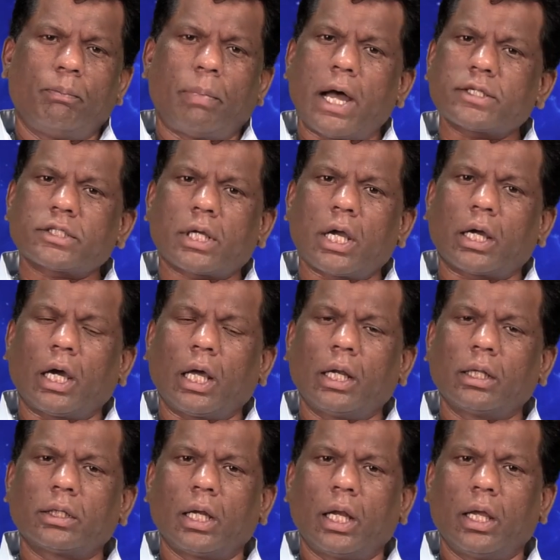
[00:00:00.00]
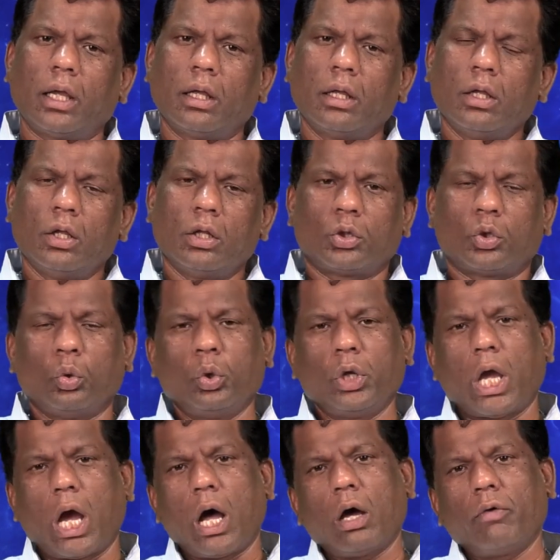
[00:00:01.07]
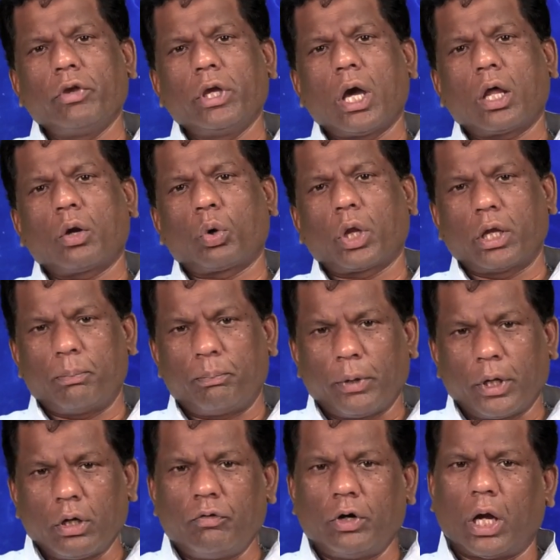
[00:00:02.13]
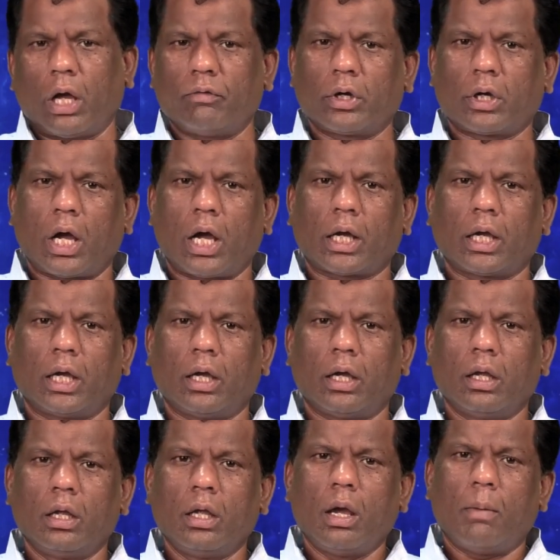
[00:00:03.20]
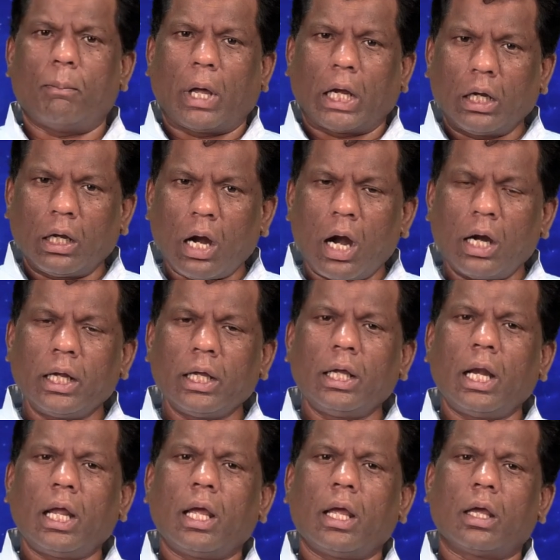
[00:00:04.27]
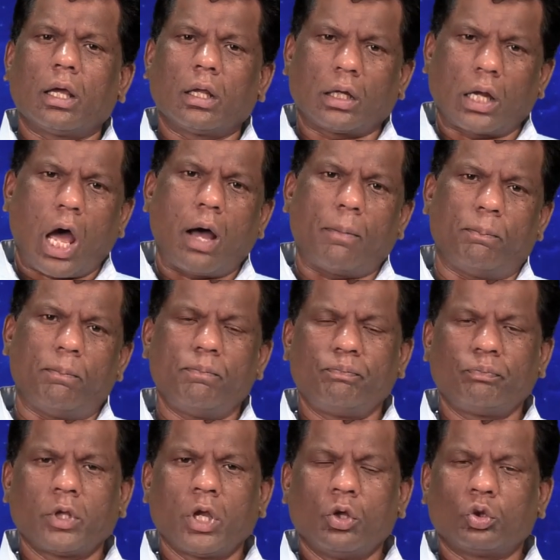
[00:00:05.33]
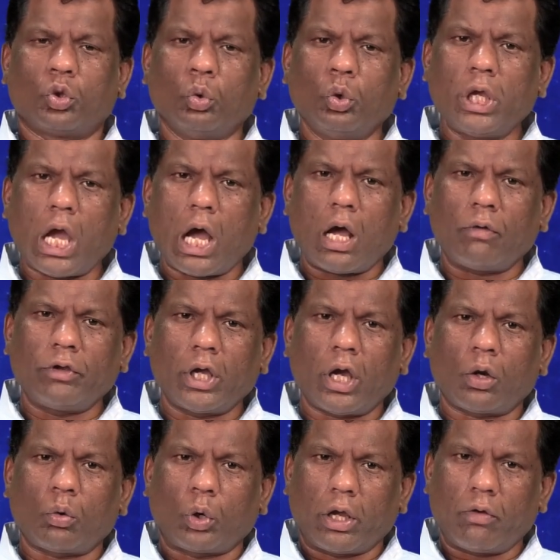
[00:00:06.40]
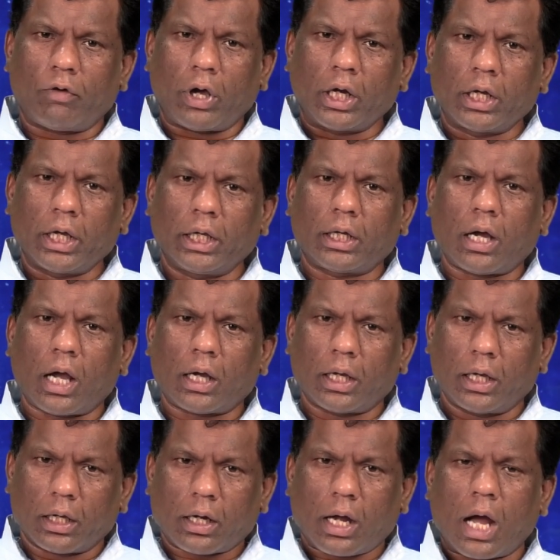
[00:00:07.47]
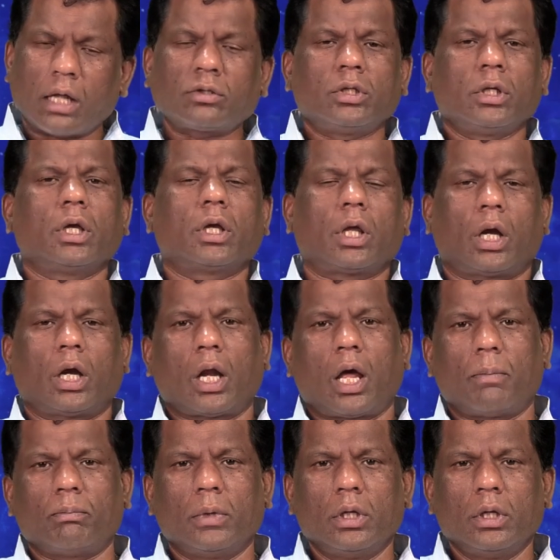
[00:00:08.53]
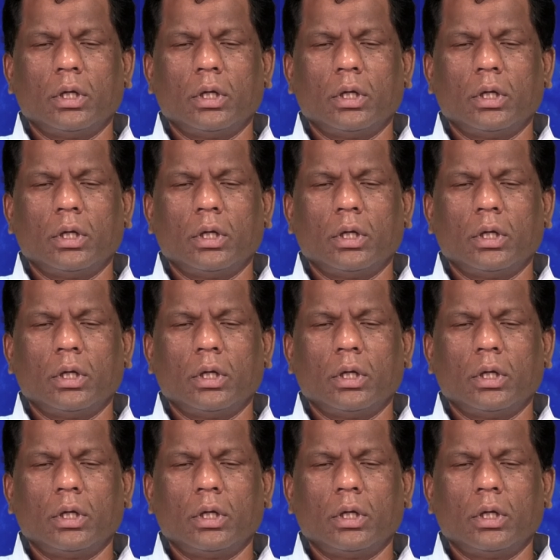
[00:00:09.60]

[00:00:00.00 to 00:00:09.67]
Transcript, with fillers: பாஸ்கா காலத்தில் தூய ஆவியாருடைய பெருவிழாவுக்காக மன்றாடுகிற நாம் தூய ஆவியாருடைய வருகைக்காக காத்திருக்கிற நாம்